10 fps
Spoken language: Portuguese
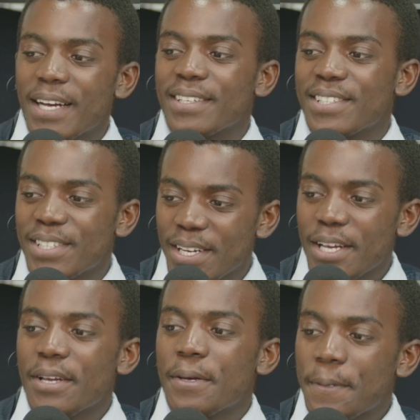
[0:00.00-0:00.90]
parques. E é
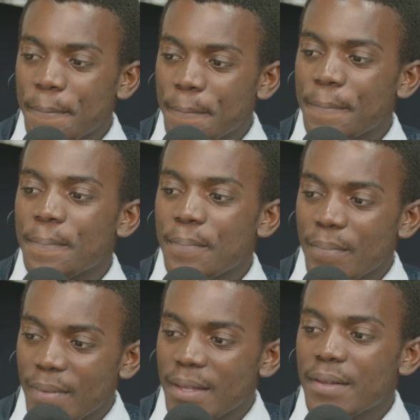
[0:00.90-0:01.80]
muito
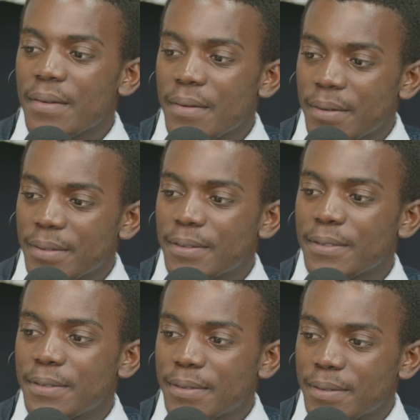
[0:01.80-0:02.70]
divertido. Eu acho
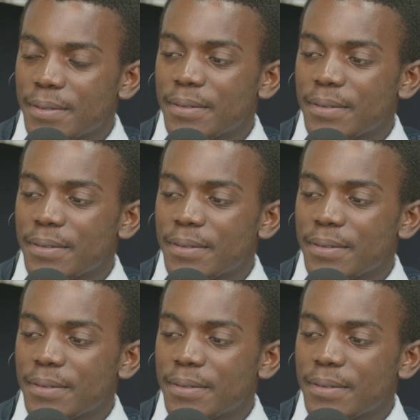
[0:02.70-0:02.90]
que